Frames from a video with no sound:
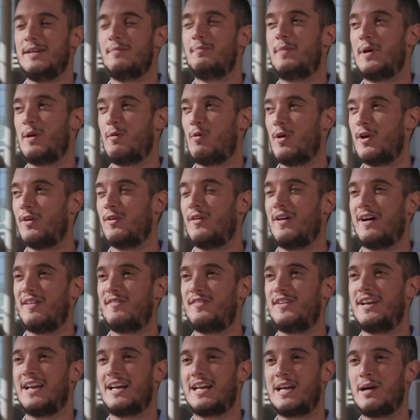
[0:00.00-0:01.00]
Pero bueno, al
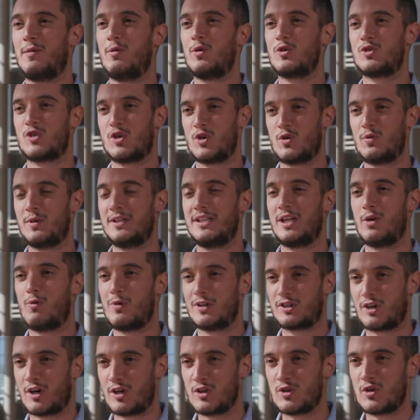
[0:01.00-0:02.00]
fin y al cabo son
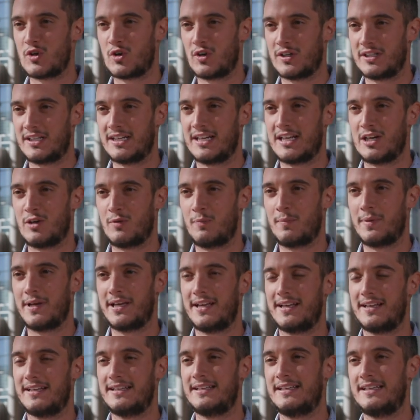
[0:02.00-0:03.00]
94 años lo que tiene el
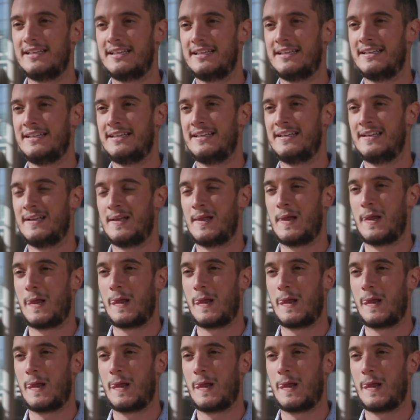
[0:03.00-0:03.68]
hombre y